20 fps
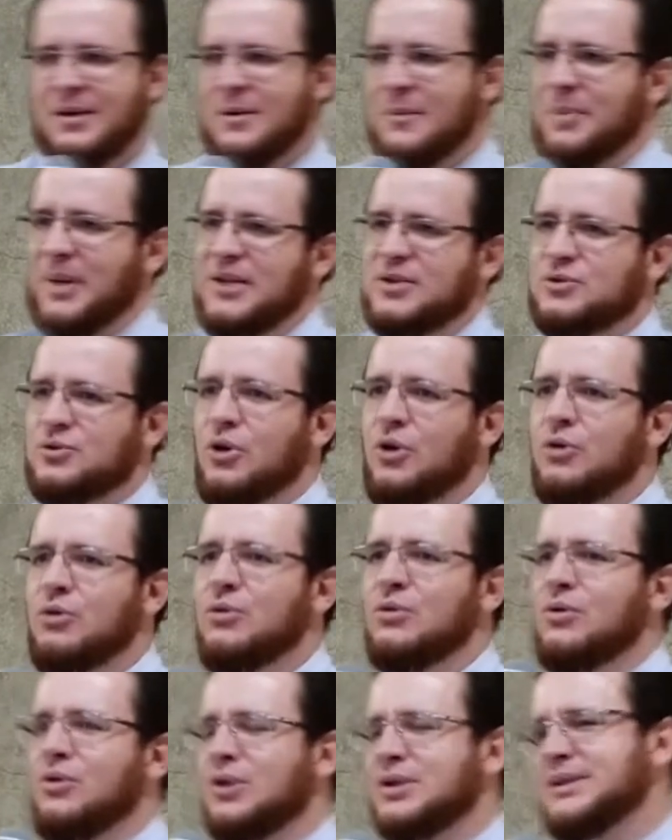O pastor
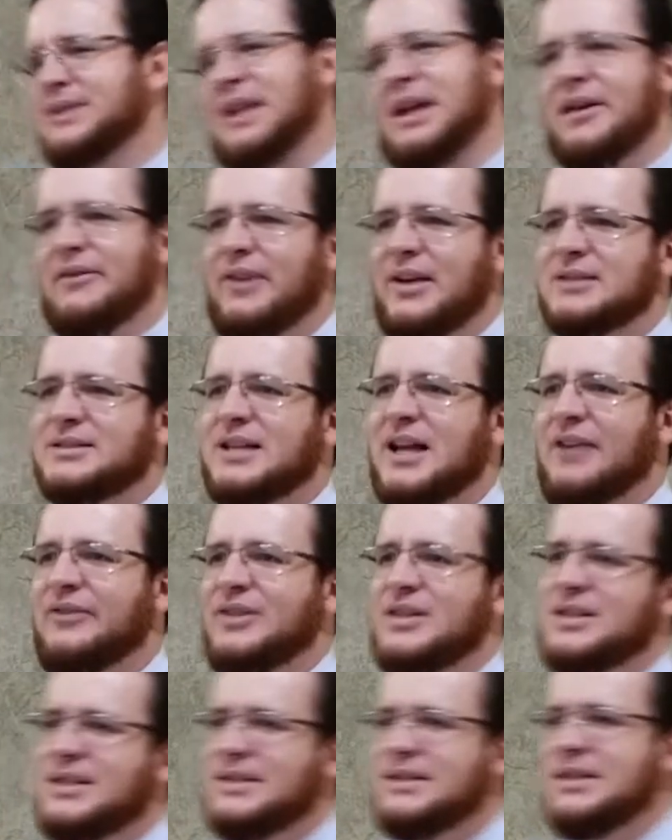Ungor se
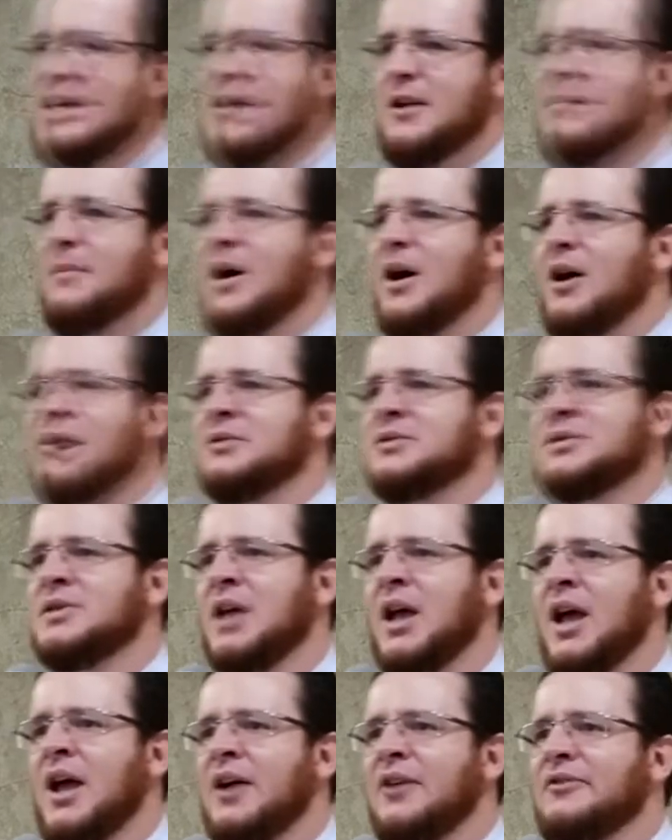levantava e dizia:
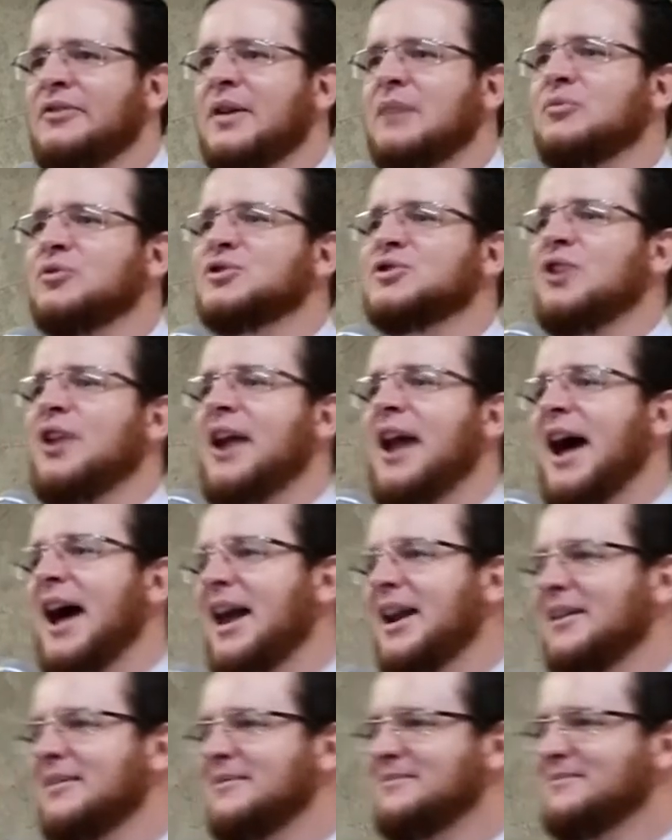Irmãos, vamos
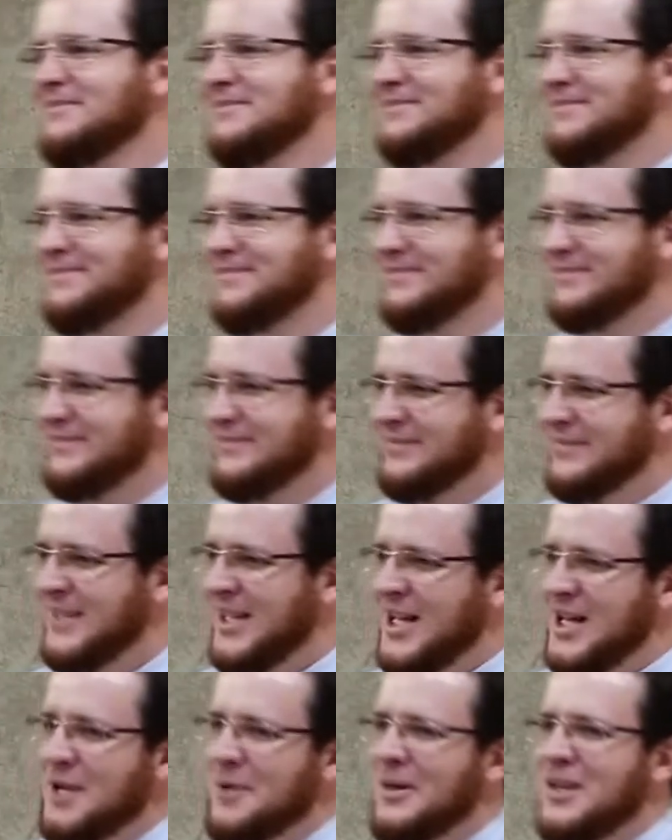orar.
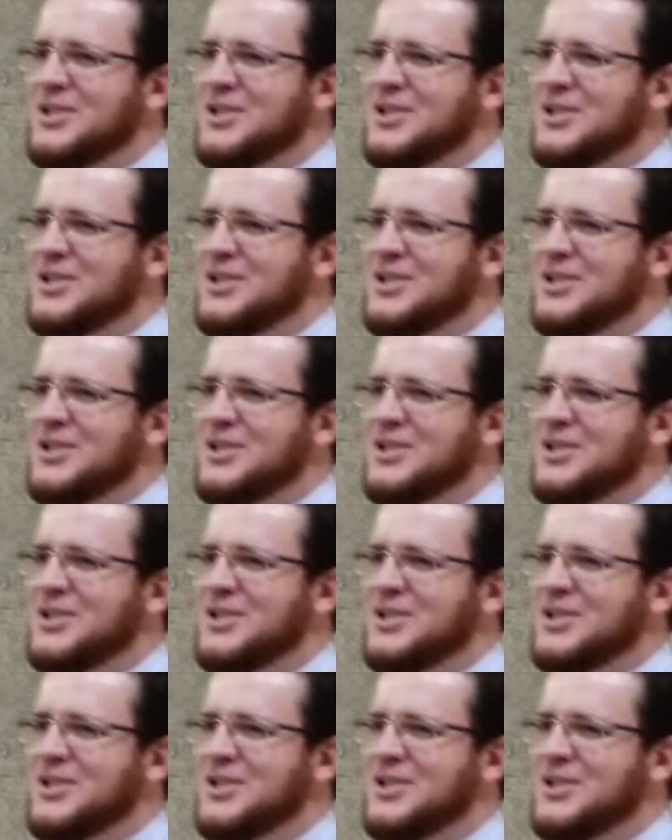Não